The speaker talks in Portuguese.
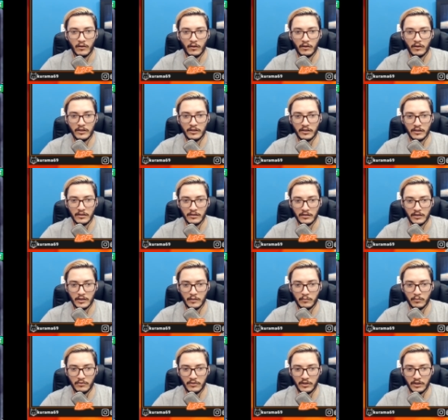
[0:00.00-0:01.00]
Olha,
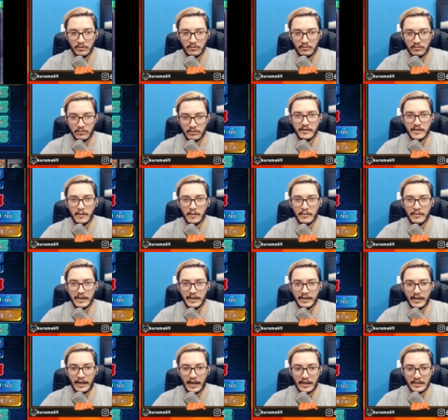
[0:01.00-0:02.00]
que bonito. Isso é
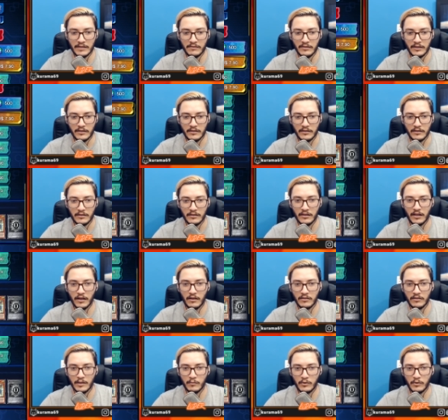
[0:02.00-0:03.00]
mini caixa, velho?
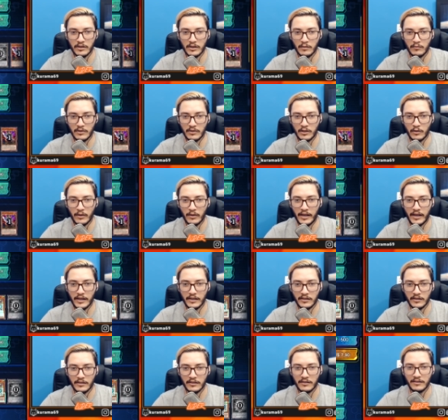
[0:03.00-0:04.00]
Não, tem muita, muita
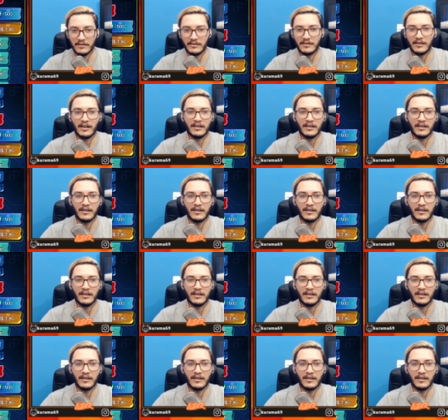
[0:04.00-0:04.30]
UR aqui, né?